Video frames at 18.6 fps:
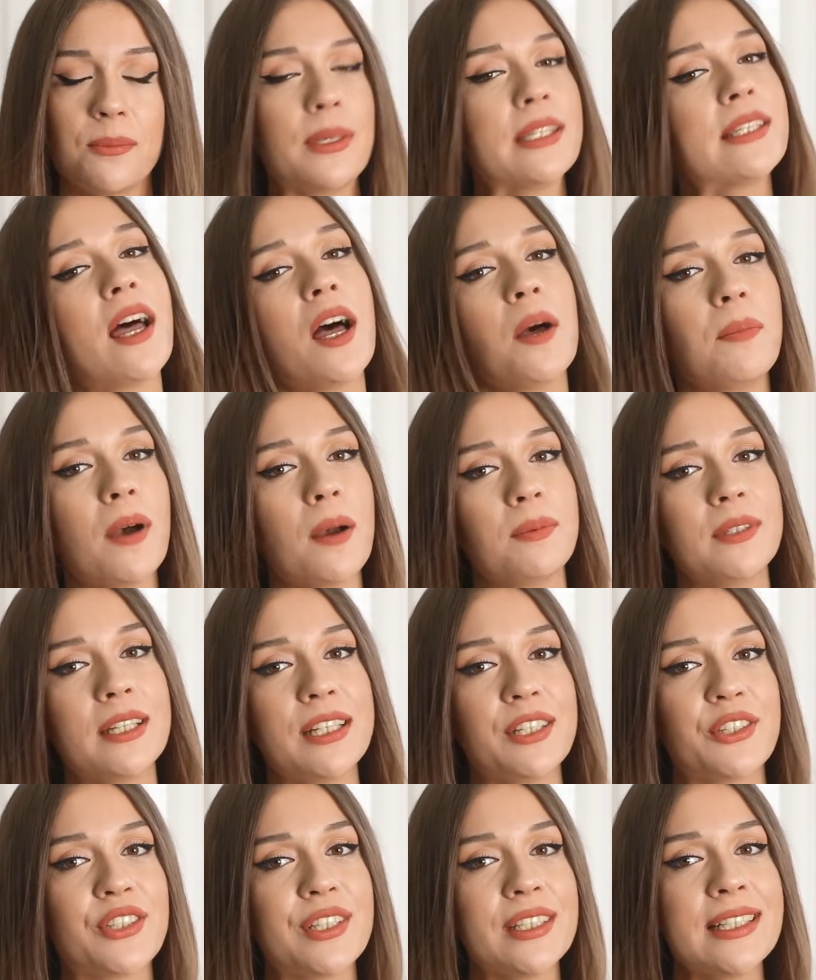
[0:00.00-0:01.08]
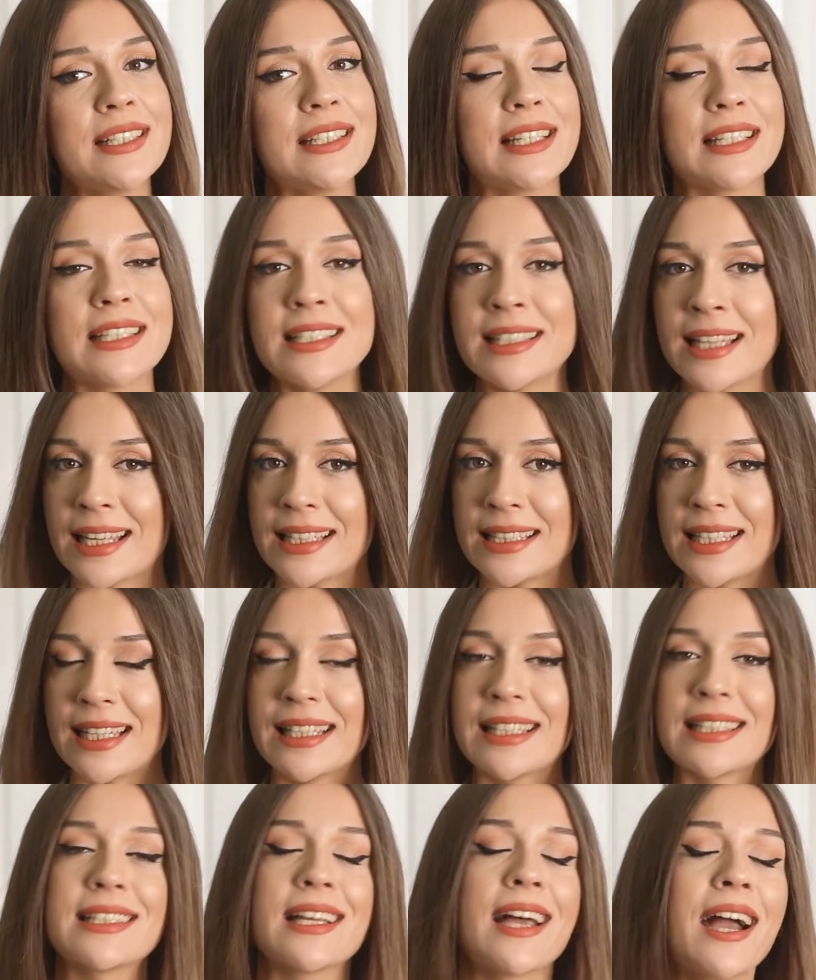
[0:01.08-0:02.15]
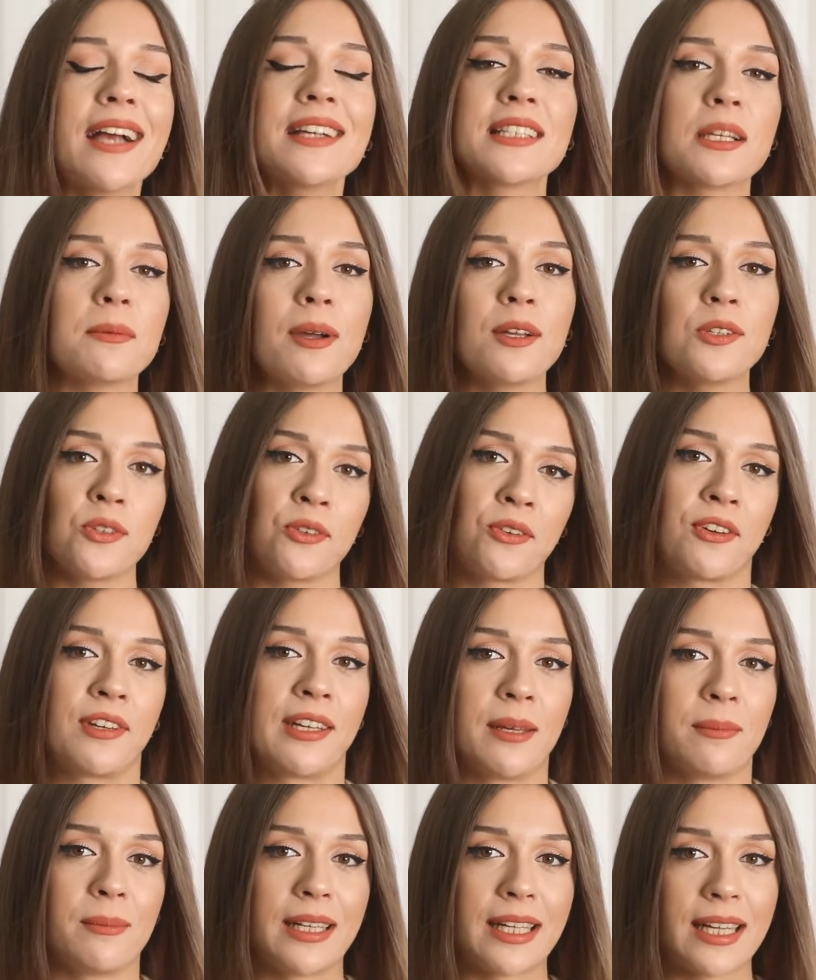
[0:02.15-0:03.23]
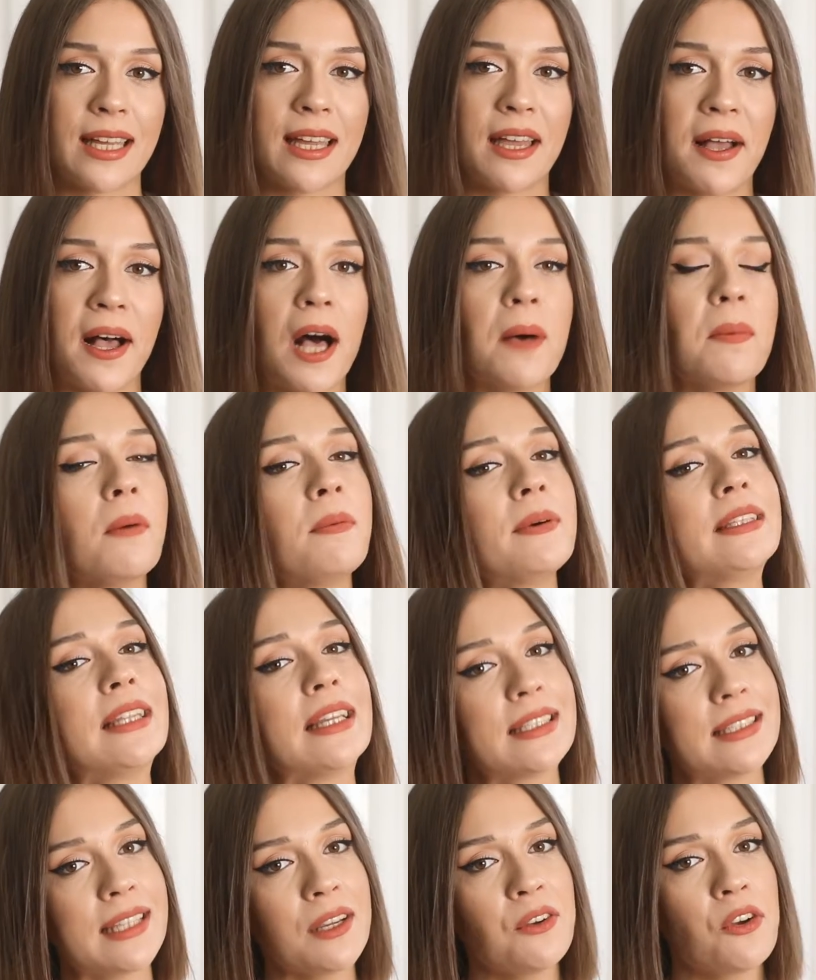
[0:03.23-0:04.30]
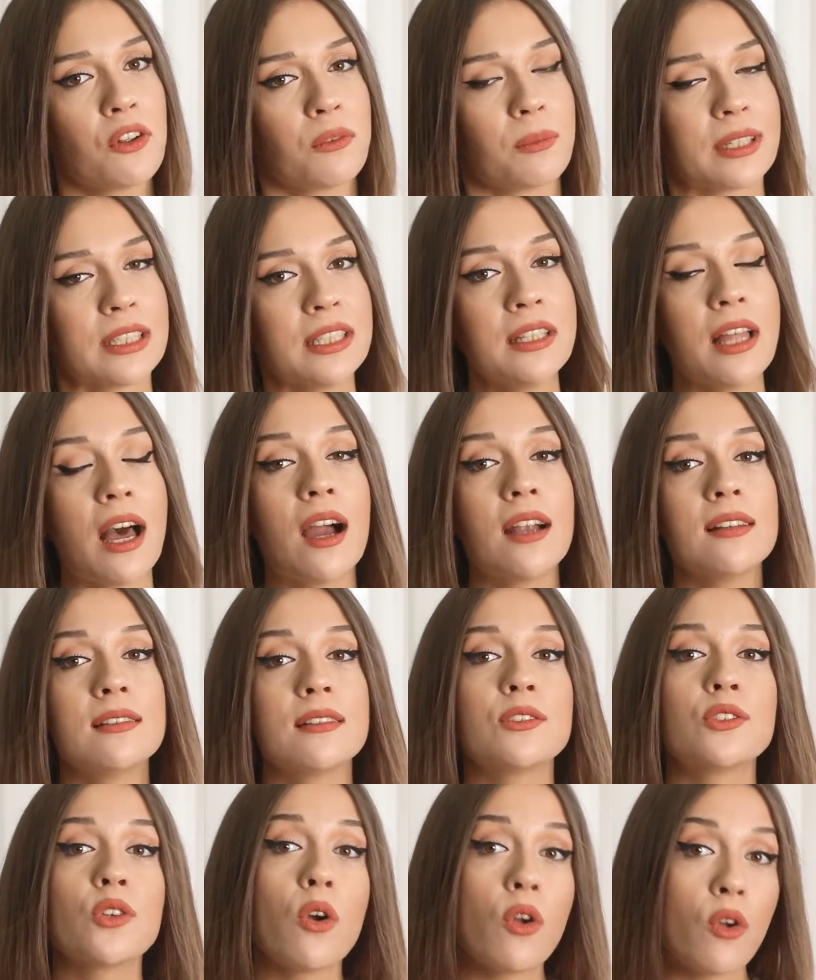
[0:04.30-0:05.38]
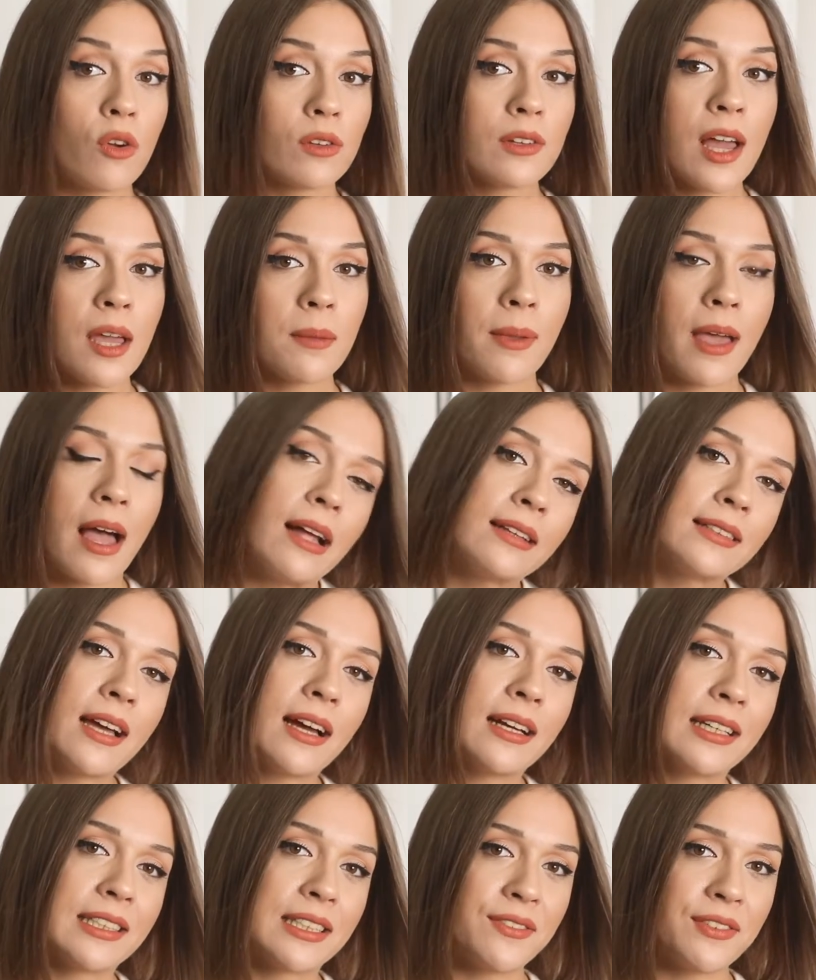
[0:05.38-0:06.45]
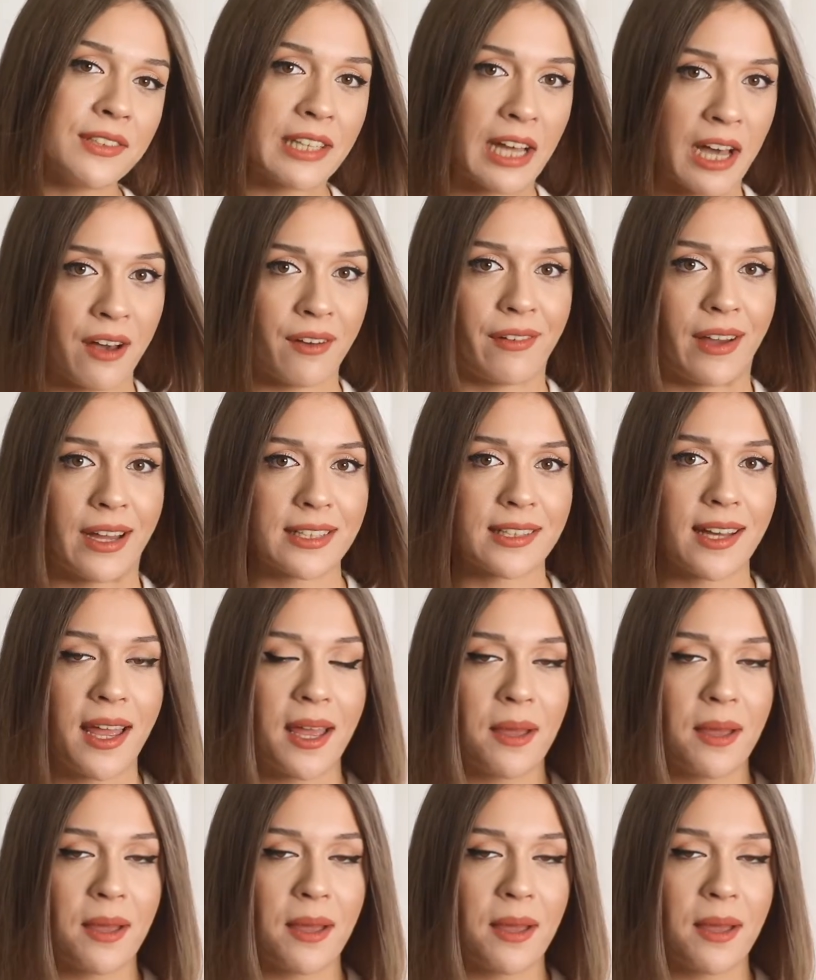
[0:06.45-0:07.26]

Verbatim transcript: biz ahbaplar için sizin desteğiniz her zaman çok önemli. Ahbaba destek olmanın artık çok kolay bir alternatifi daha var.